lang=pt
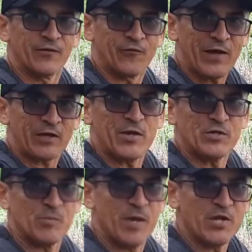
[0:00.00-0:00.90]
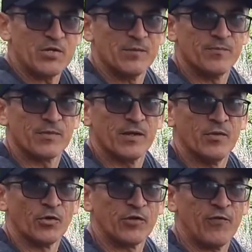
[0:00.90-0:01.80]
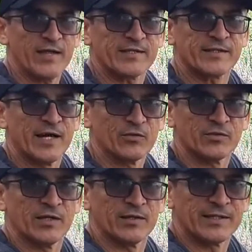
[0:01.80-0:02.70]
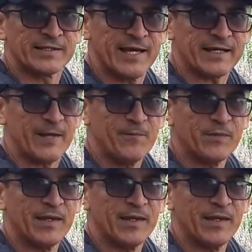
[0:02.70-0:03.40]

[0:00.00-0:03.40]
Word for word: frequentemente, não tivesse tantos anos de seca,